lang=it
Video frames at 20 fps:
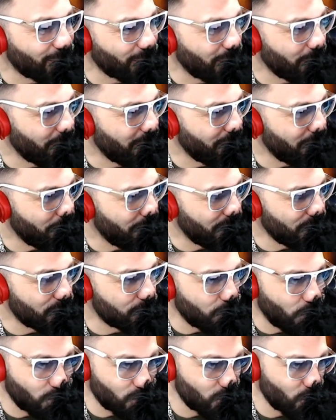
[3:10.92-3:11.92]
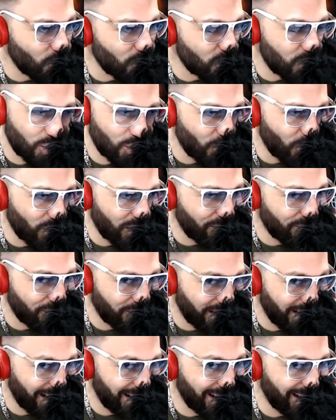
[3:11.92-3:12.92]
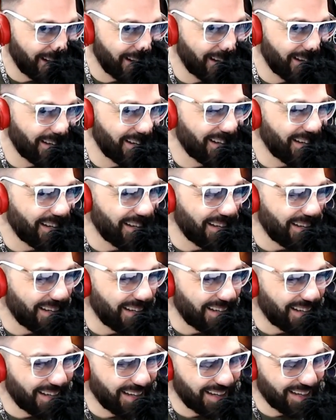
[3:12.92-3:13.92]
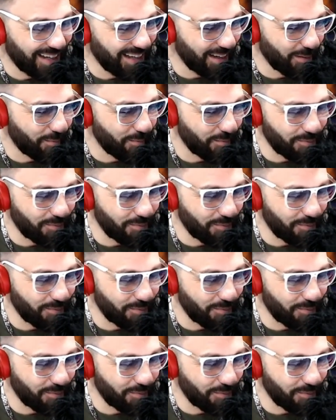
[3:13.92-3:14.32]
che mi avrebbe risposto il signor Raffaele. Eh, No,